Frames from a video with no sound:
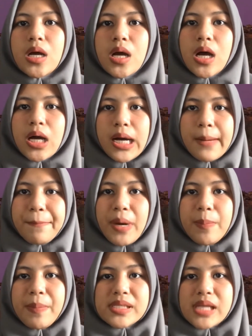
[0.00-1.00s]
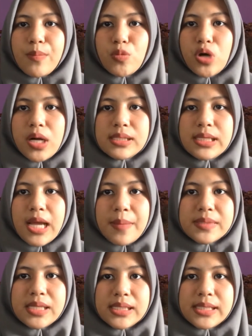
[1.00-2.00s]
Keempat, persambungan
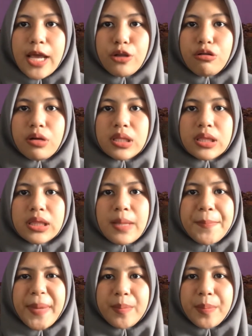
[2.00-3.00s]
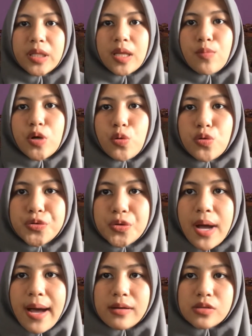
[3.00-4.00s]
sinapsis yaitu ke tempat pertemuan
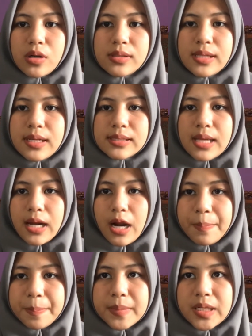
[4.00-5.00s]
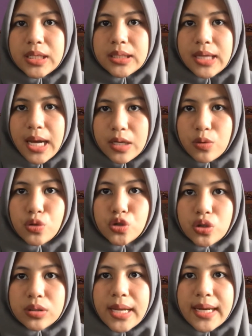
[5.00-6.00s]
ujung akson sel saraf dengan
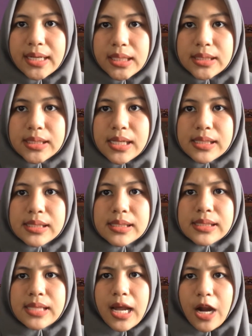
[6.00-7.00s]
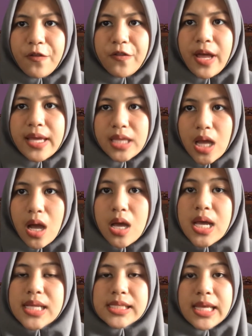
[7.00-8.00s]
ujung dendrit sel saraf lainnya
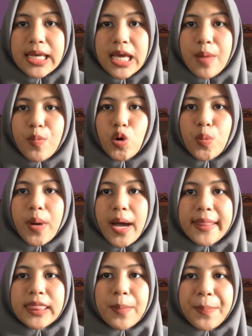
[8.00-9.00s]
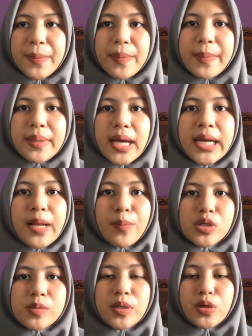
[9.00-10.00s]
sehingga merupakan tempat perpindahan
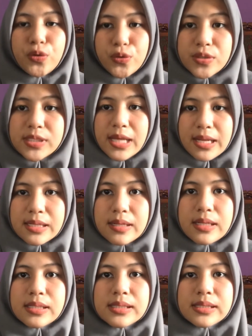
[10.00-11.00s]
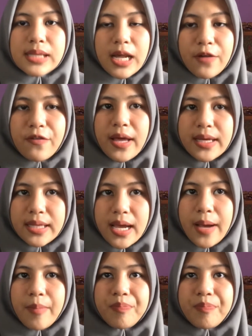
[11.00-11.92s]
impuls menuju sel saraf lainnya.